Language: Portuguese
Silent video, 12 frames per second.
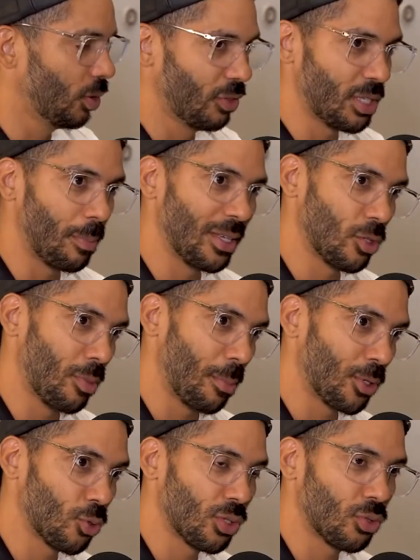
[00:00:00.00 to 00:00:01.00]
Quando você pensa
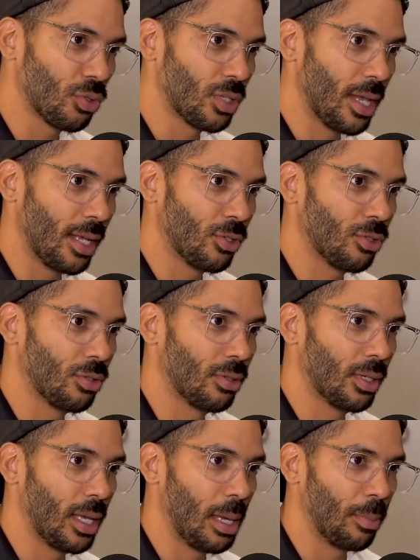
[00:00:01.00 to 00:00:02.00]
numa pessoa de sucesso,
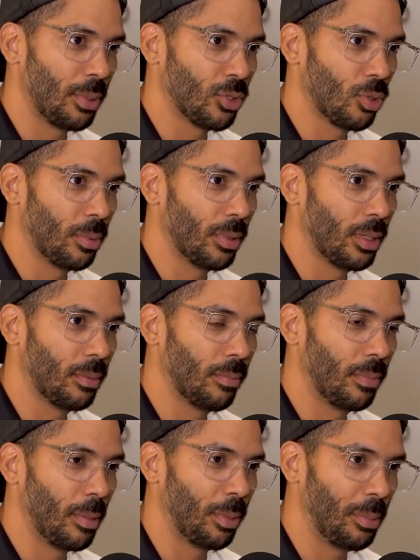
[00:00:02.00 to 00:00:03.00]
quem é a pessoa,
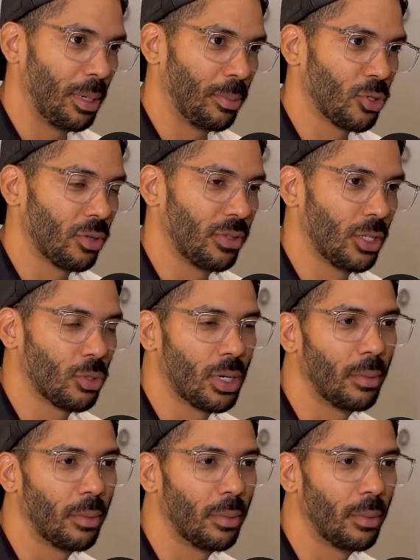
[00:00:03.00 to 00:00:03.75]
a primeira pessoa que vem na sua